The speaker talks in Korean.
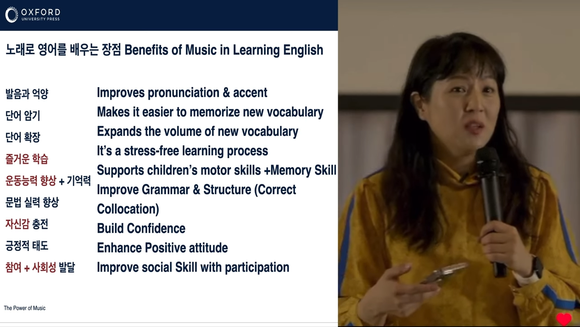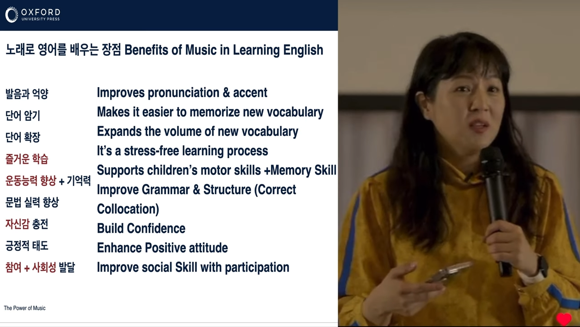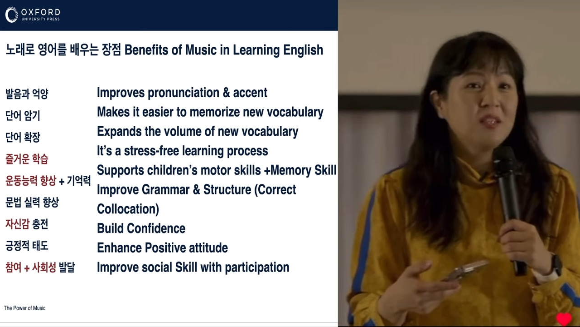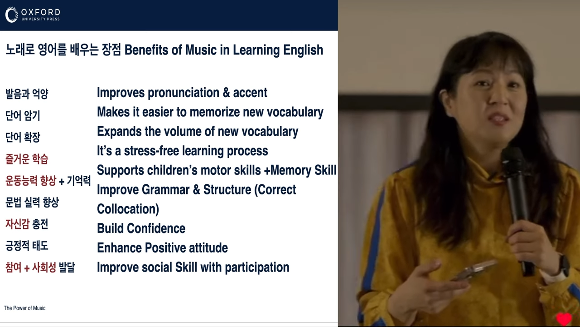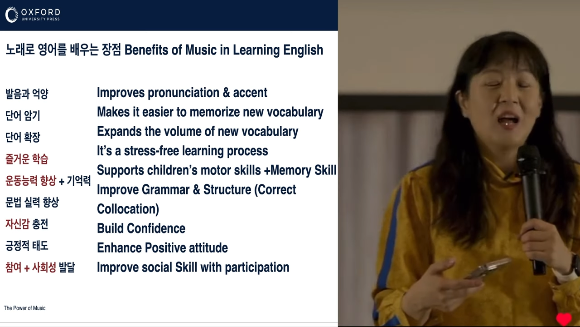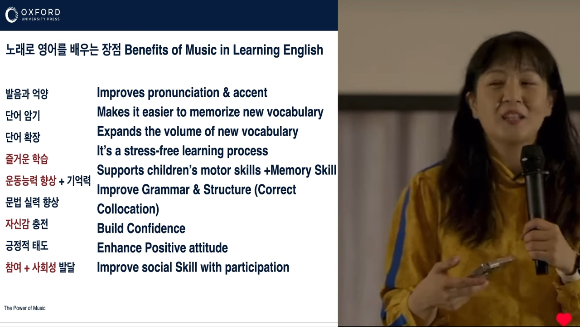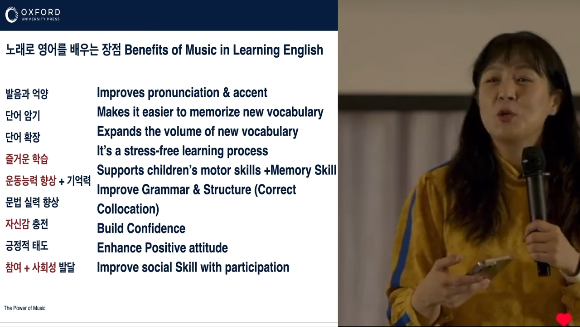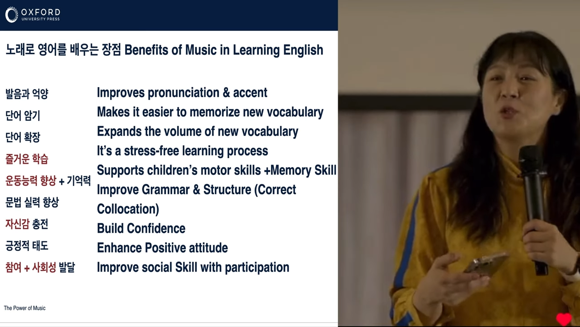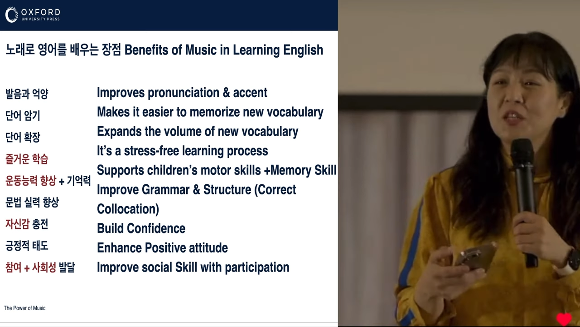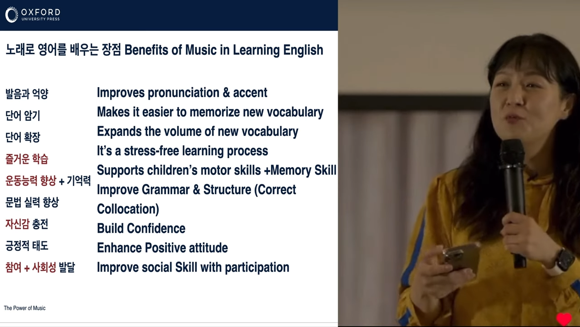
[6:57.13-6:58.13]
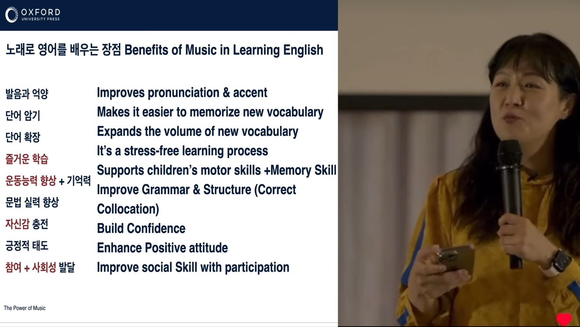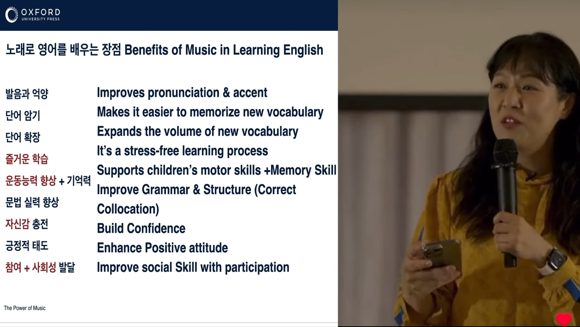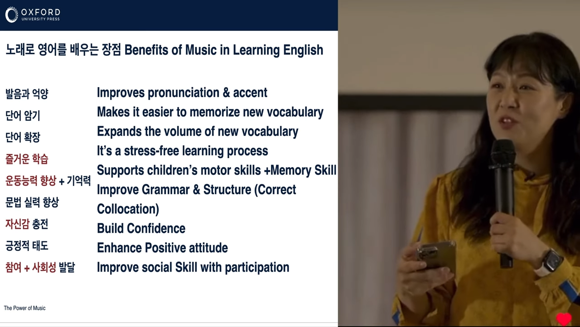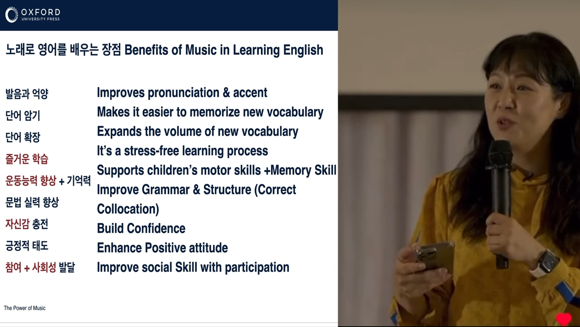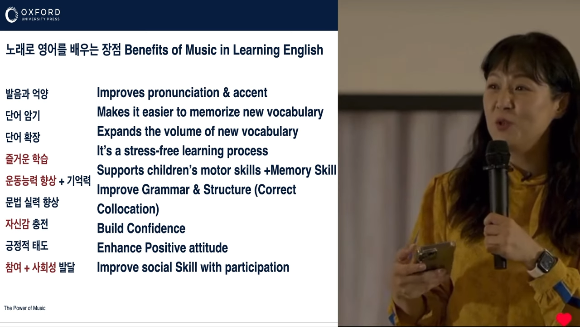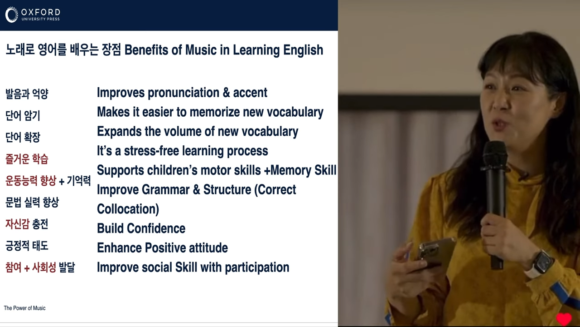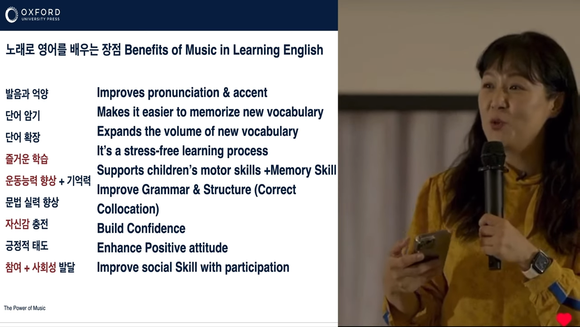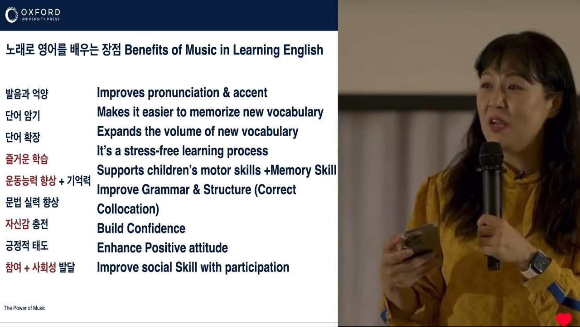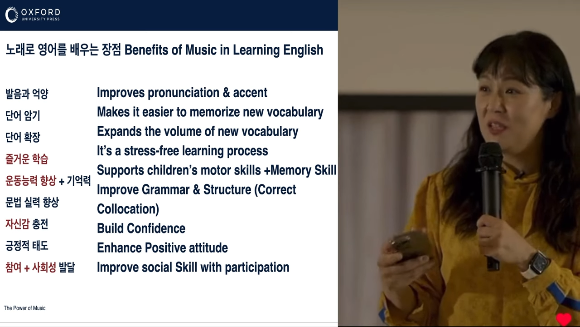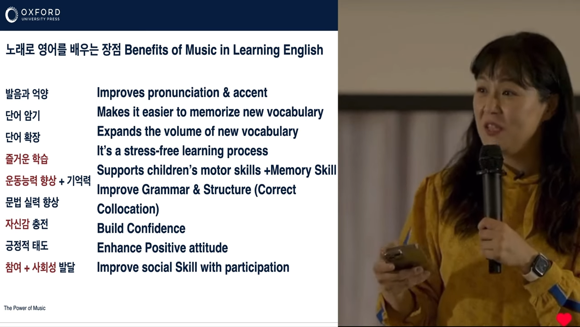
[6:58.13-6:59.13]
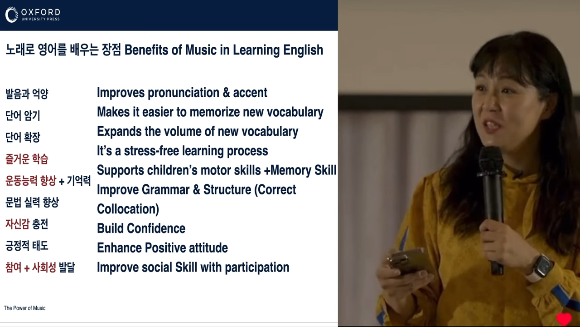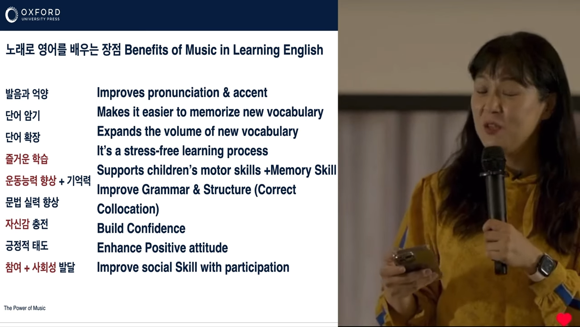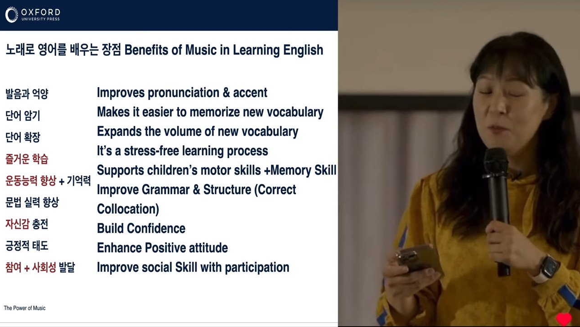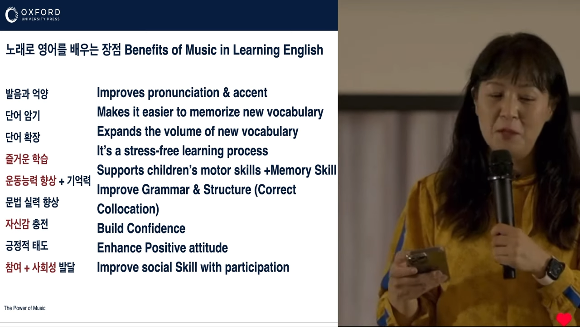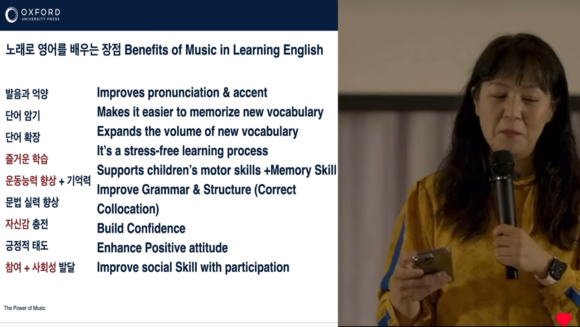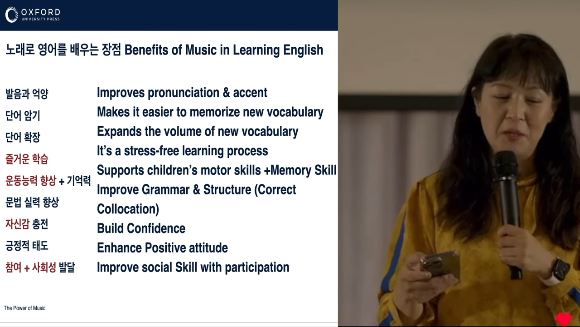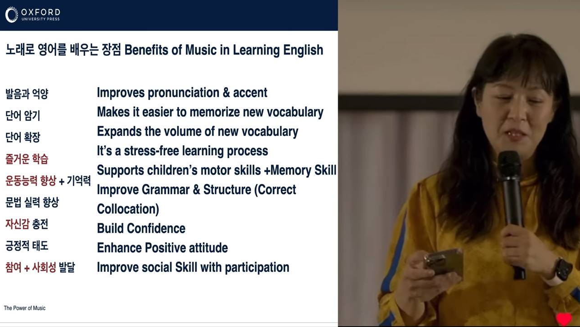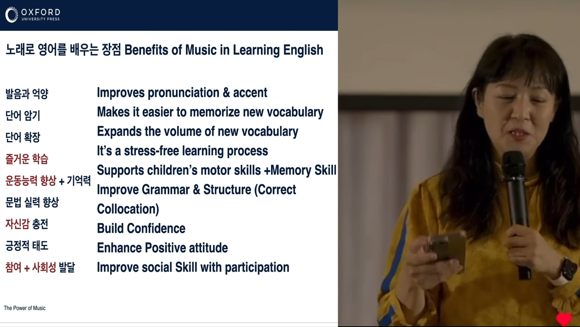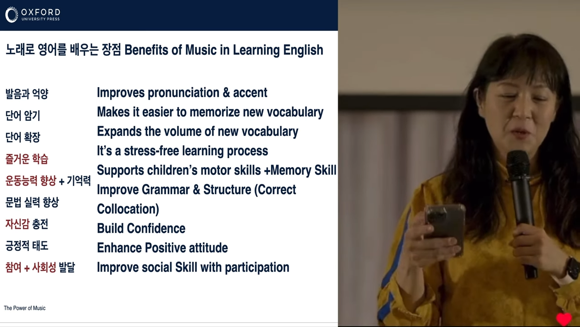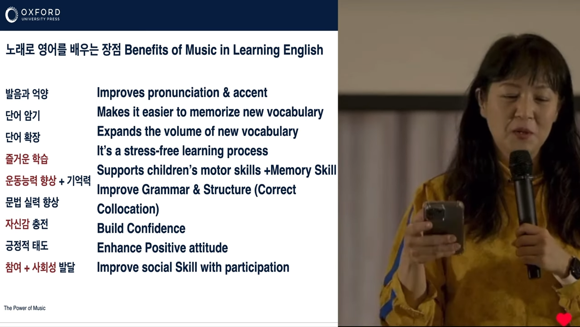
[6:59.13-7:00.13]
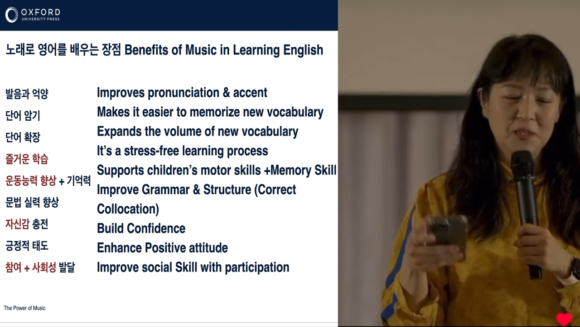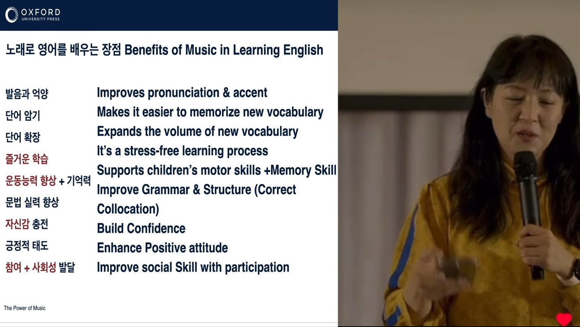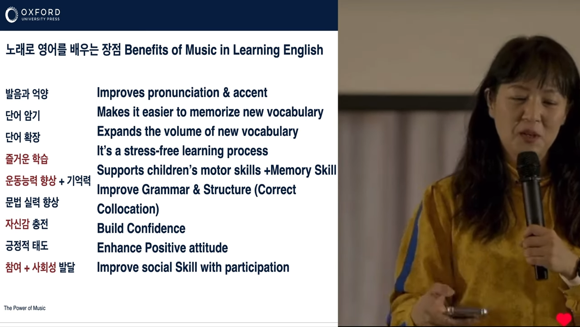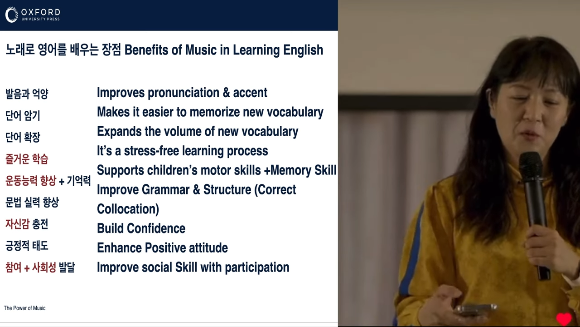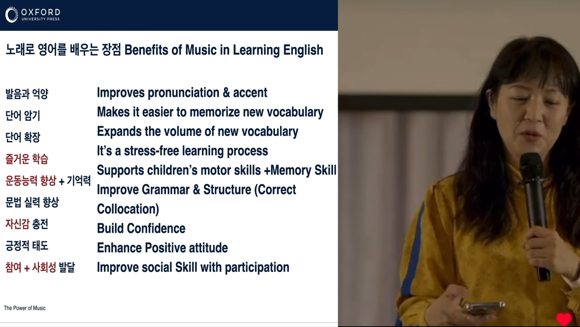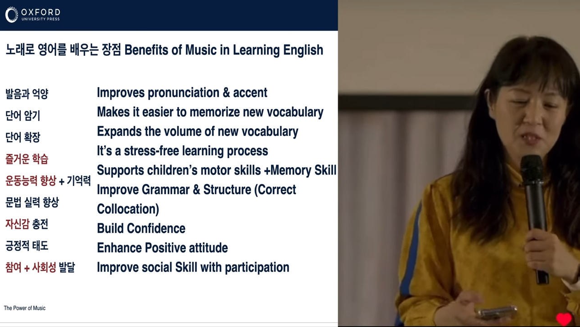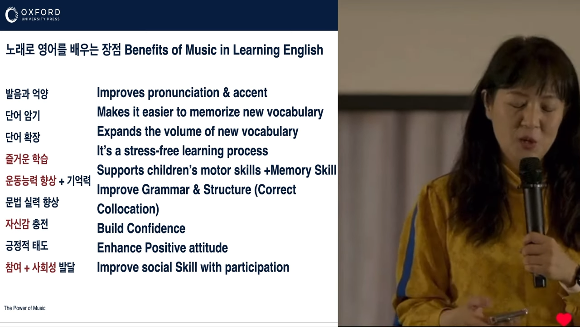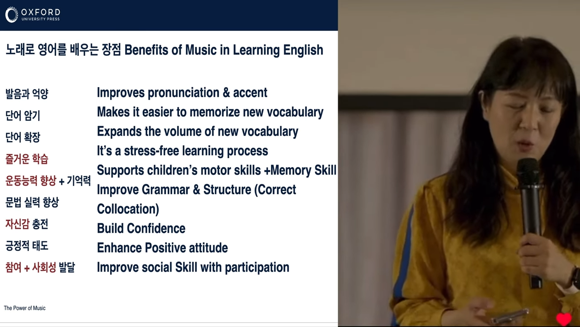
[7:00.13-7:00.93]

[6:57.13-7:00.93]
그닥 죄책감도 안 느껴지고 아이들이 즐겁단 말이죠. 그래서 이게 훨씬 적,